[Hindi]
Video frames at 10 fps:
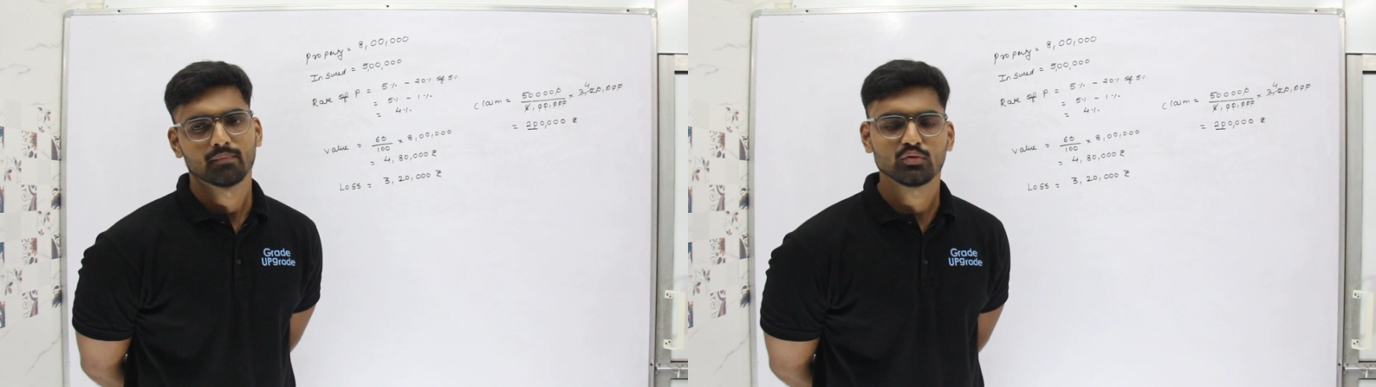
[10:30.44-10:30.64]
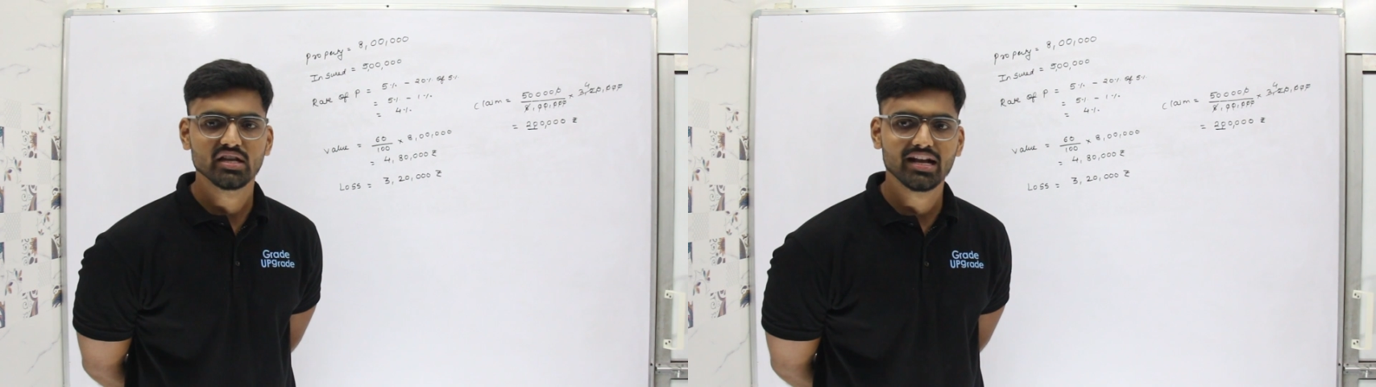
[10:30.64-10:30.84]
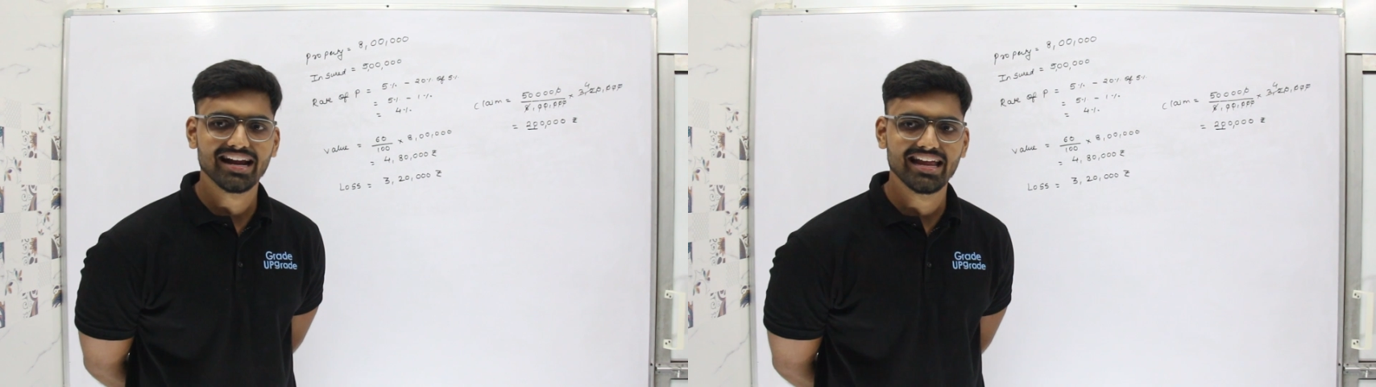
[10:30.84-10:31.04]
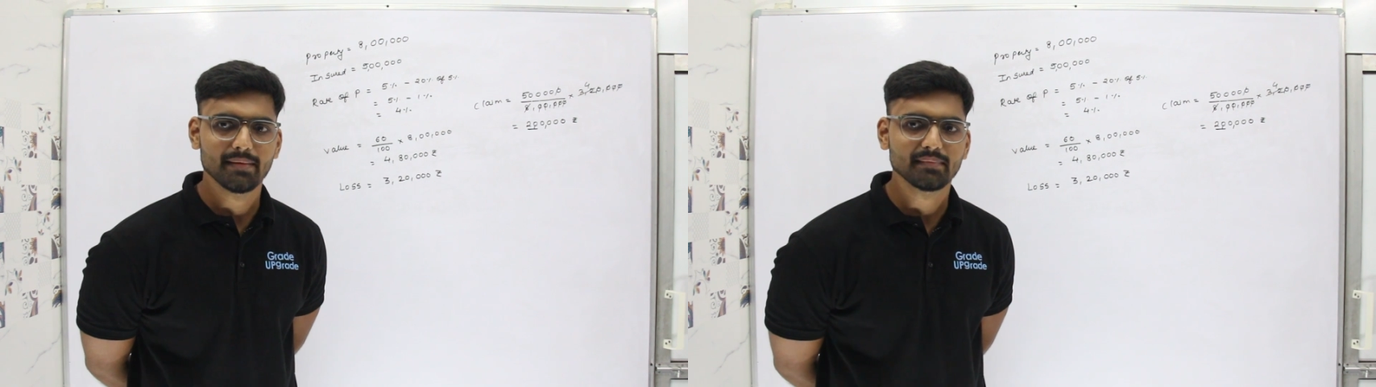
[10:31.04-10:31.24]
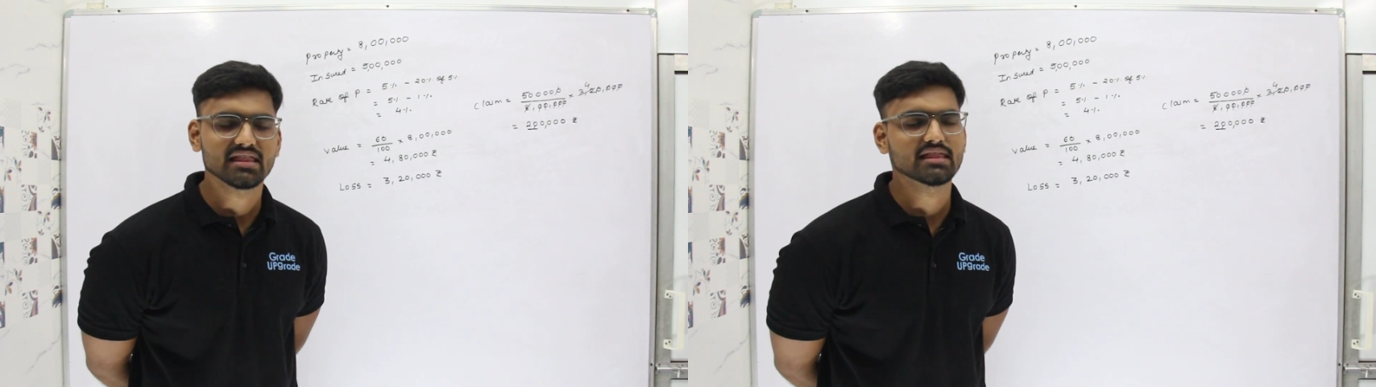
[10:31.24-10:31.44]
मुझे
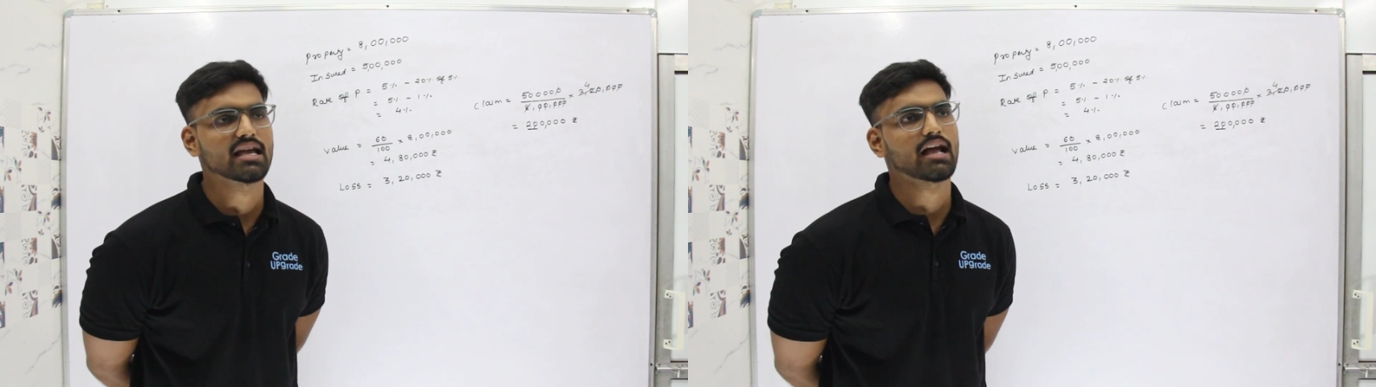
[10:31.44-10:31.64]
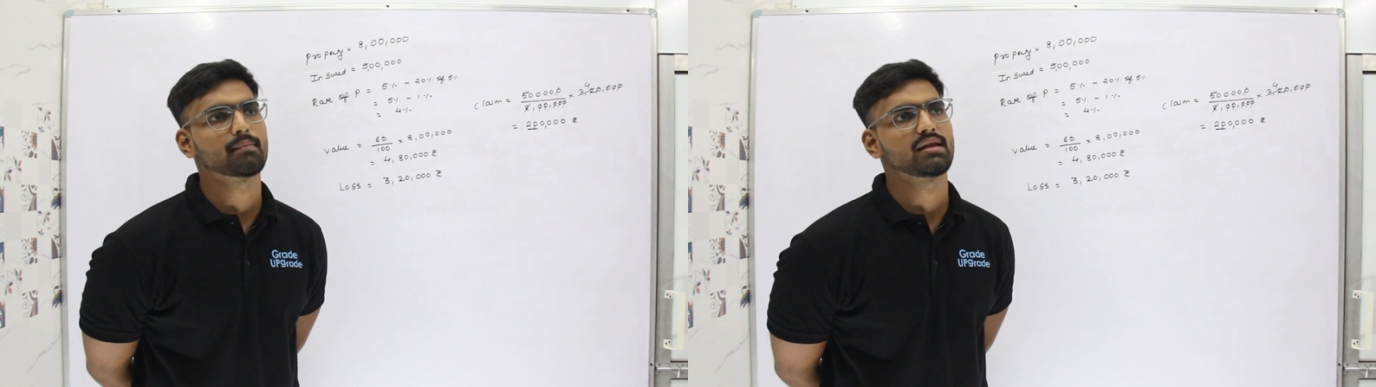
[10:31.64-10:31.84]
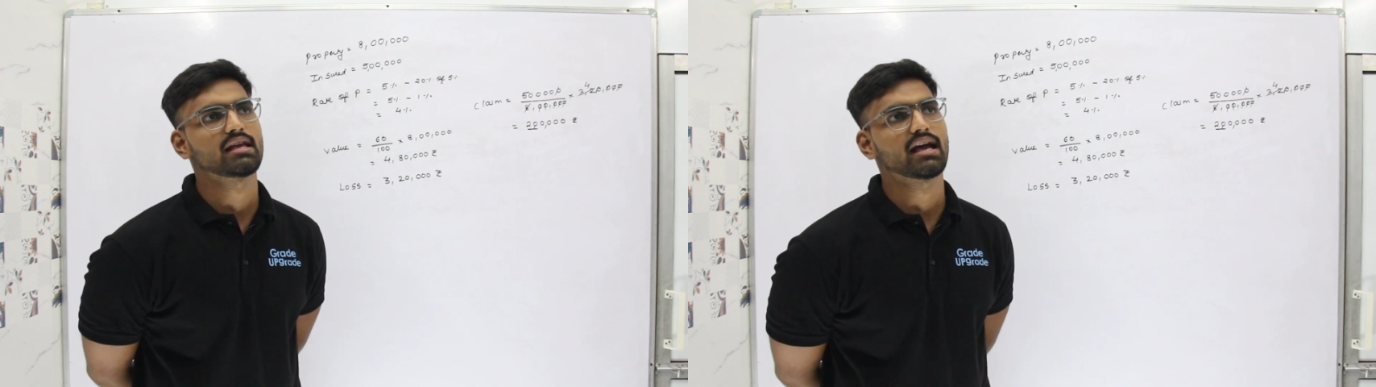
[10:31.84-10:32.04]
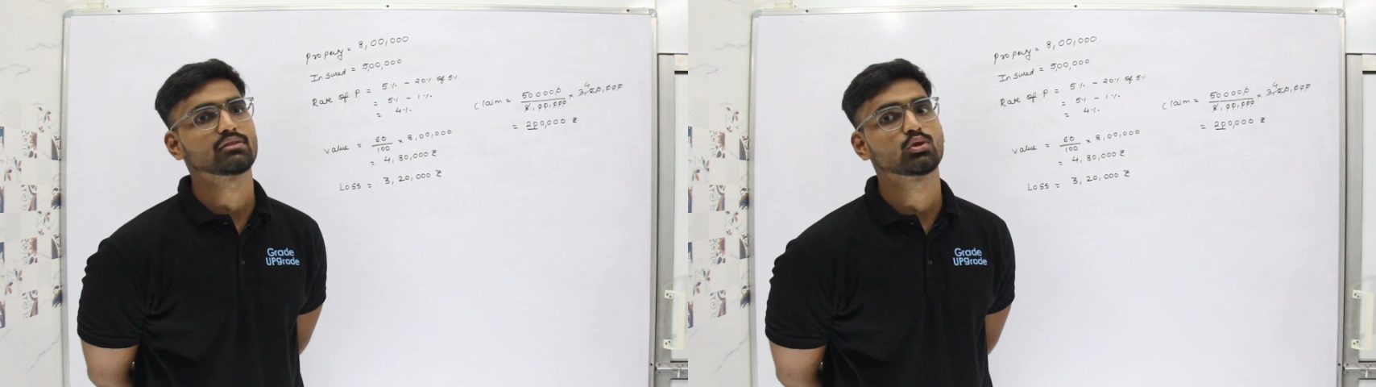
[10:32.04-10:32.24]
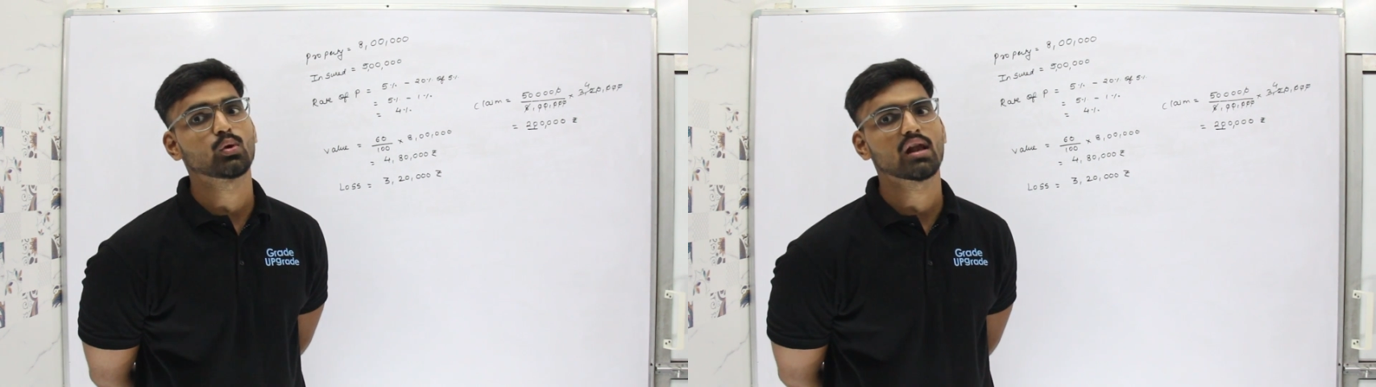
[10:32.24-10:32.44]
क्लेम कितने का मिल गया
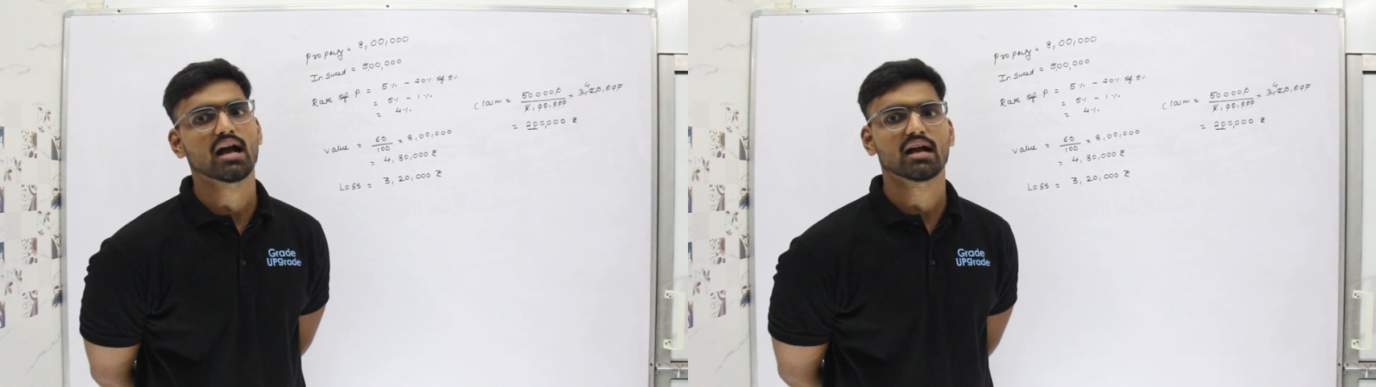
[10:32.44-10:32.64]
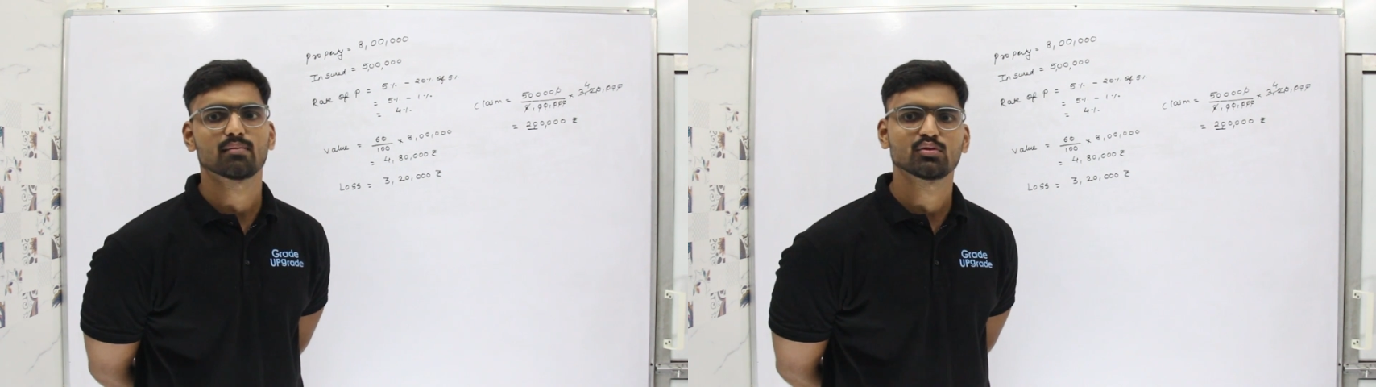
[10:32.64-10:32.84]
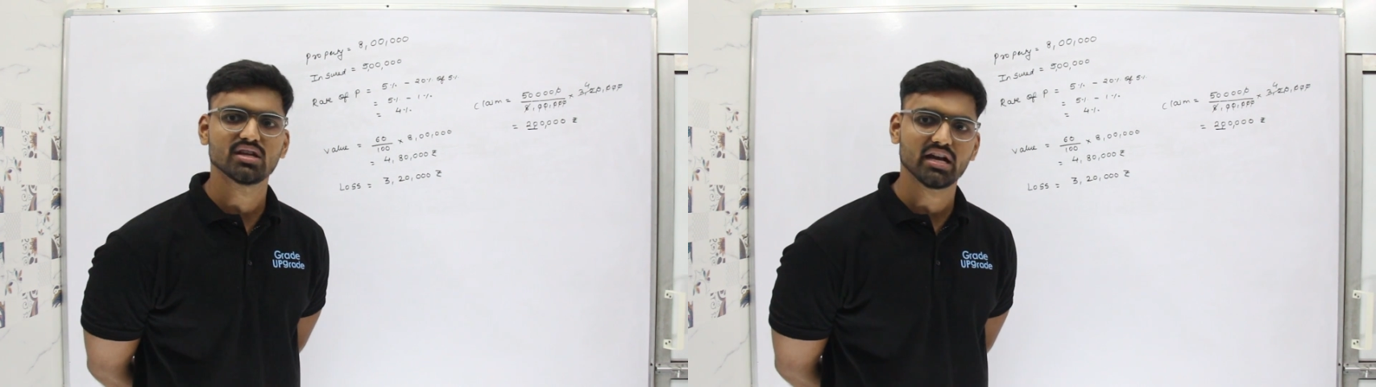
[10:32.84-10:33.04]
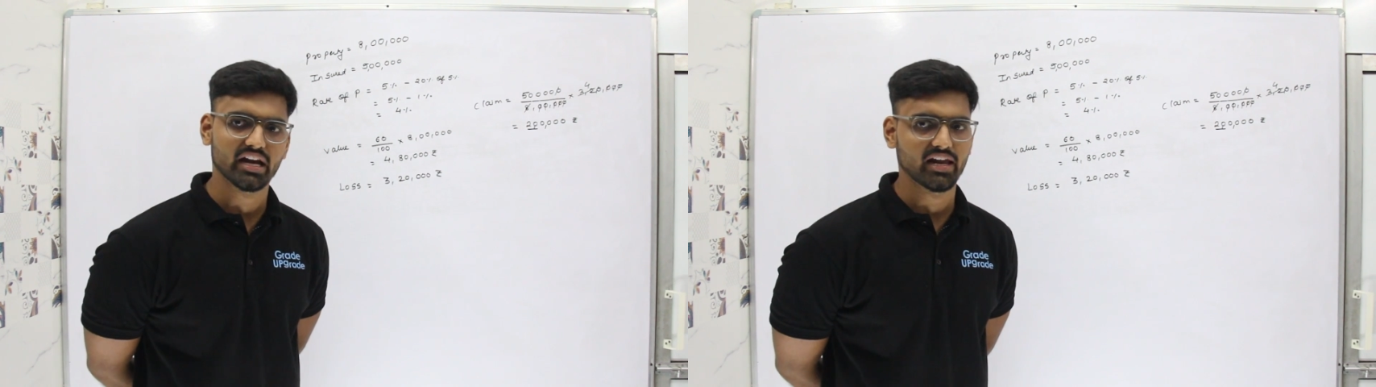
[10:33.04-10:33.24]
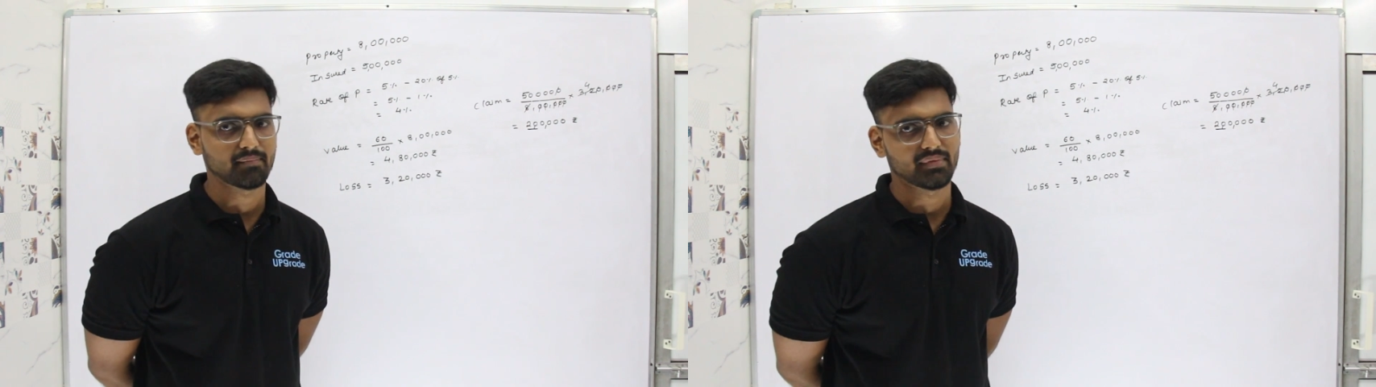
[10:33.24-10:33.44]
दो लाख का मुझे
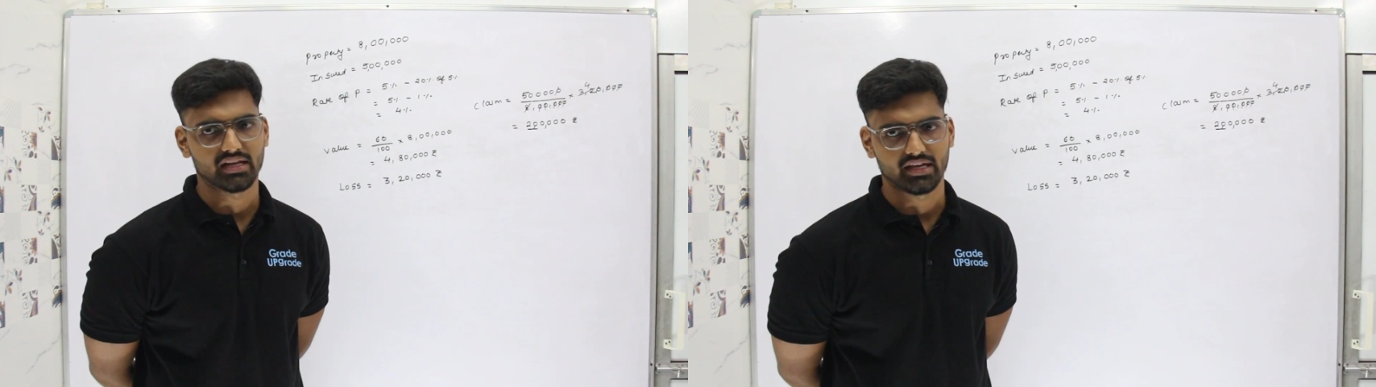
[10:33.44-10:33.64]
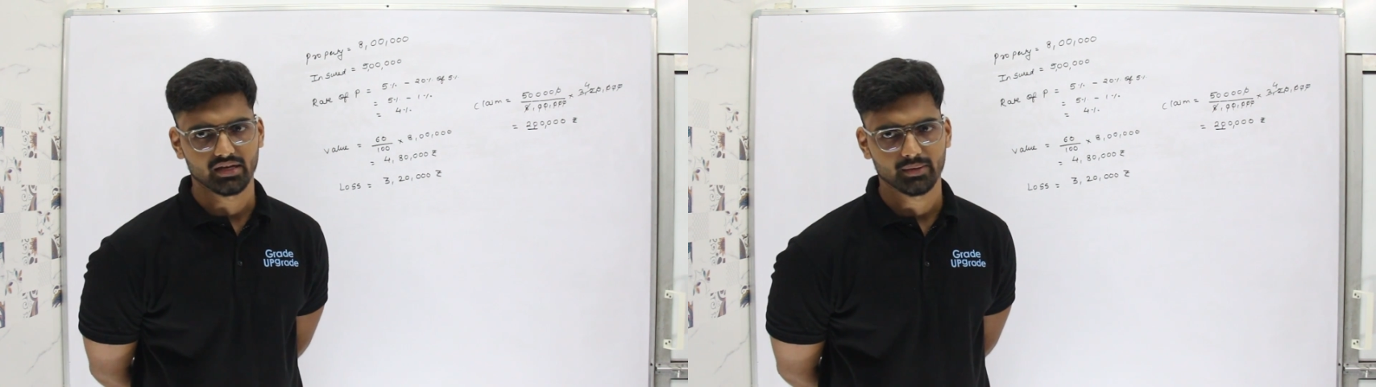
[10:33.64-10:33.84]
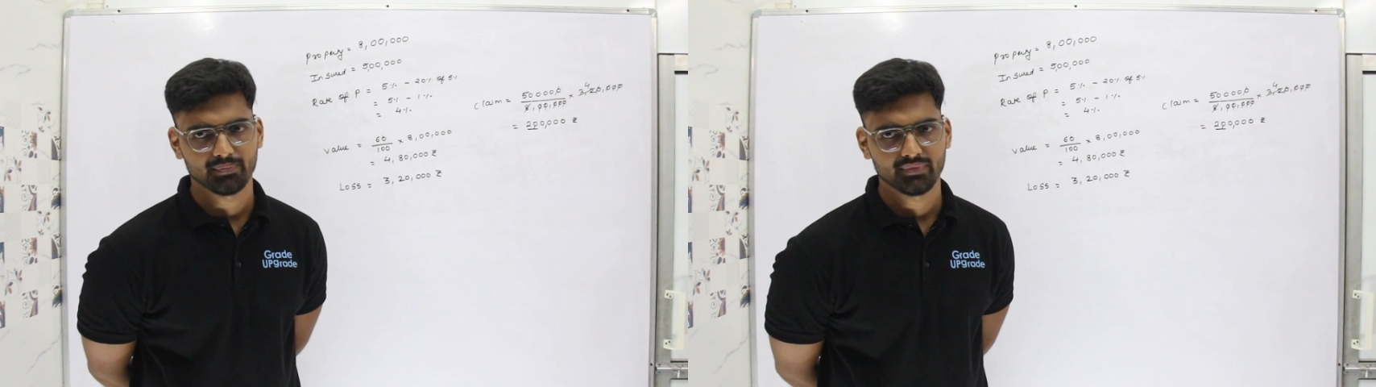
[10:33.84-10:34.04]
क्लेम मिल गया